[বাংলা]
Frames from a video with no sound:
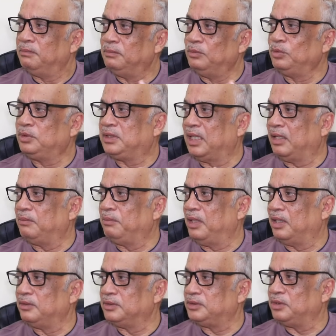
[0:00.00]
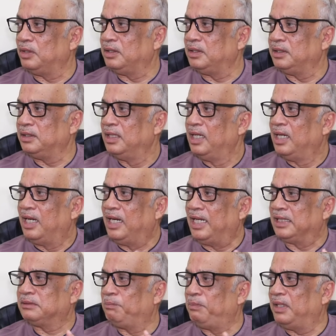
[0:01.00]
মুখটাও ভালো চলে
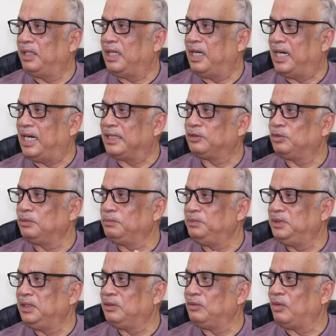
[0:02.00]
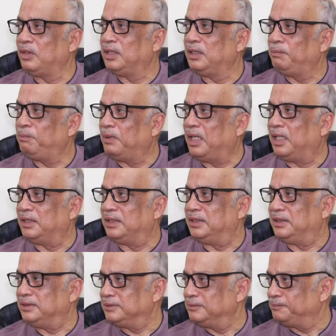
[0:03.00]
হাত পা হাত অবধি নড়ে পা
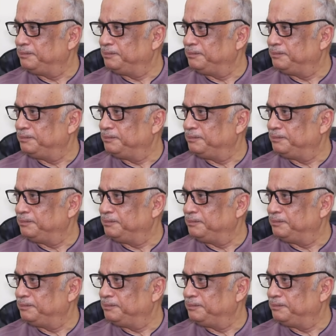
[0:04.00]
নেই